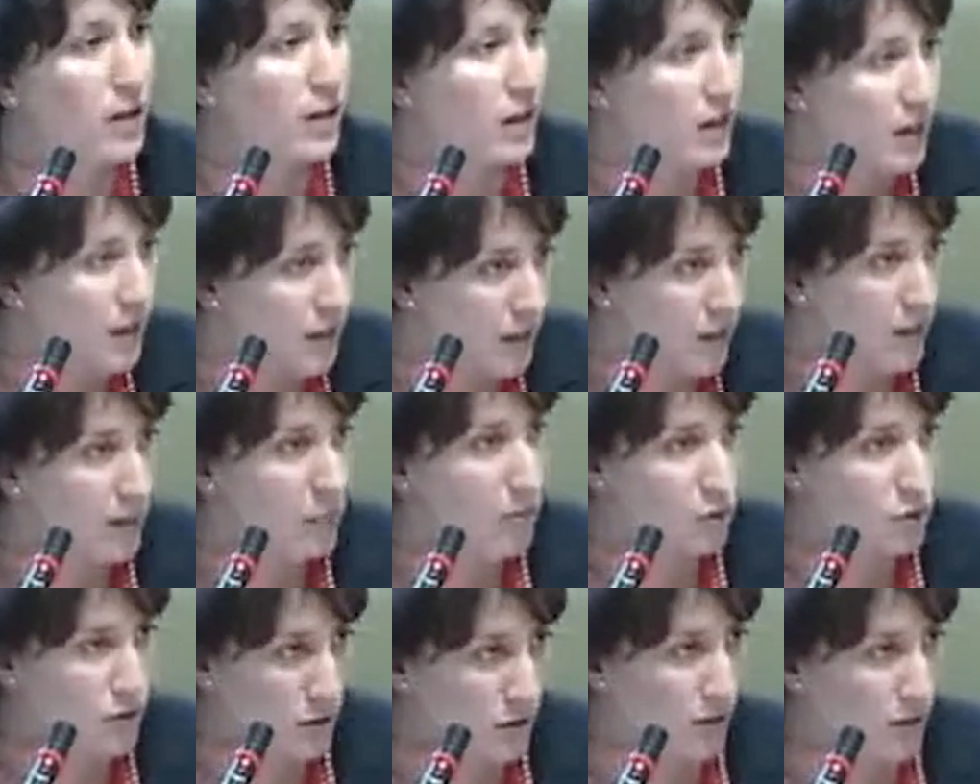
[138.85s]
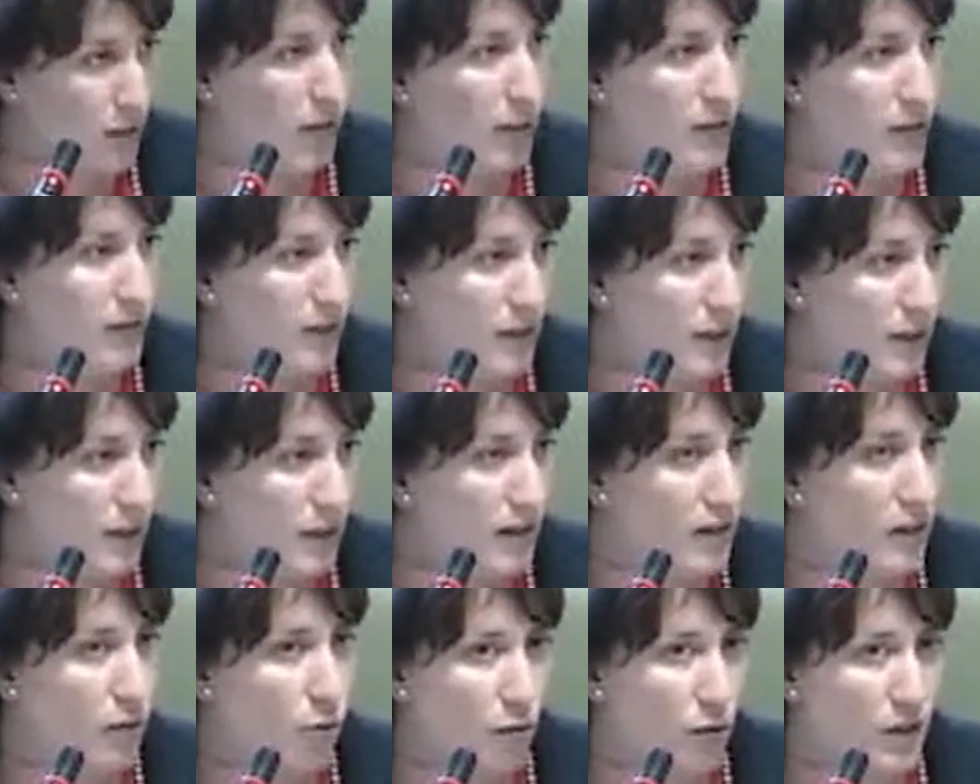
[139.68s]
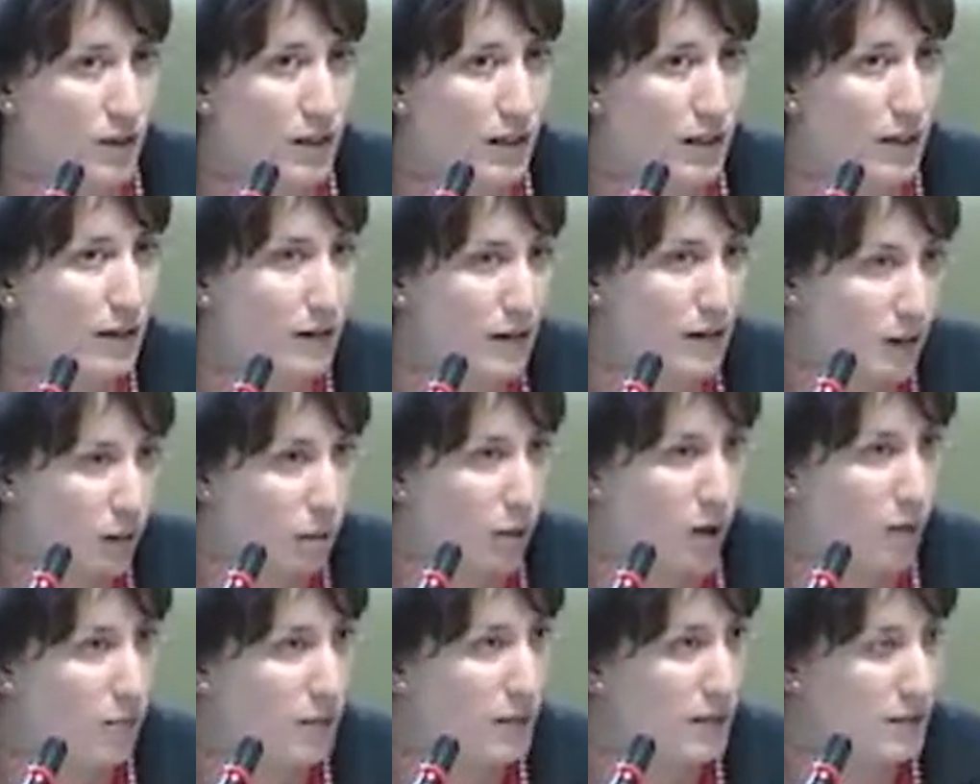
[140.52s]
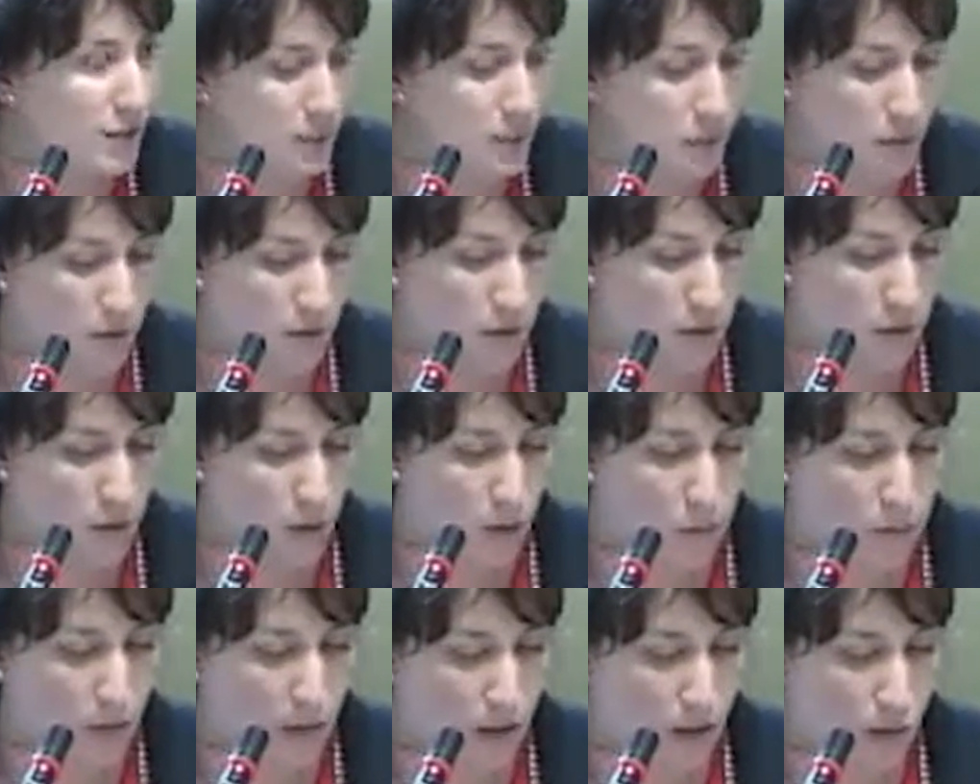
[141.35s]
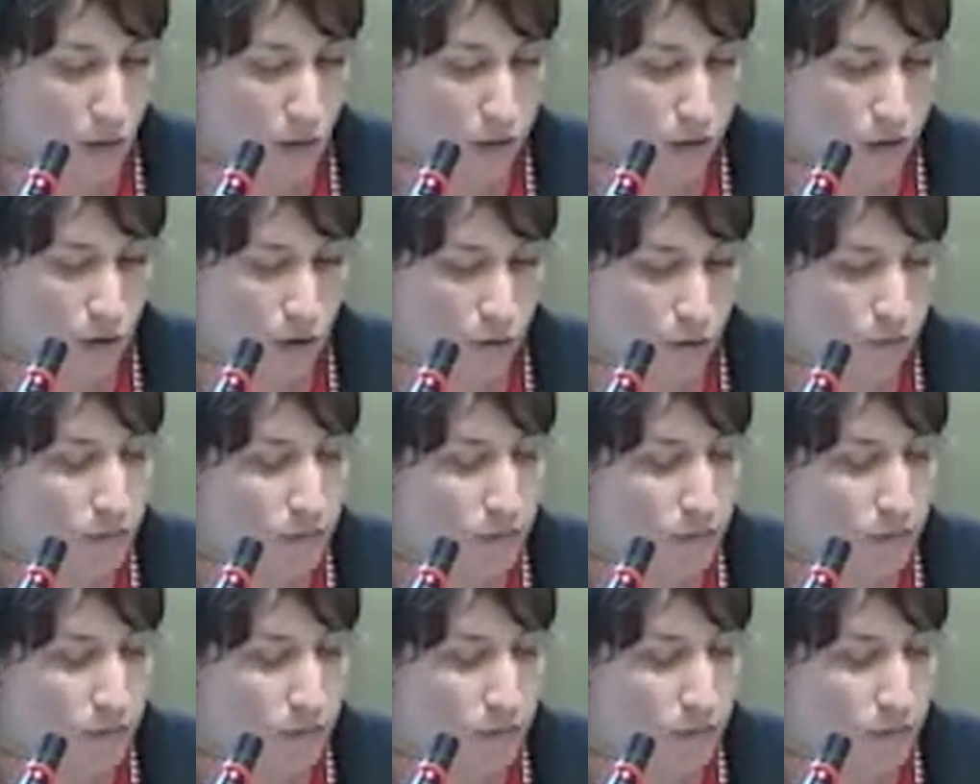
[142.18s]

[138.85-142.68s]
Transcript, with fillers: creemos que se debe tener en cuenta igualmente el principio de precaución.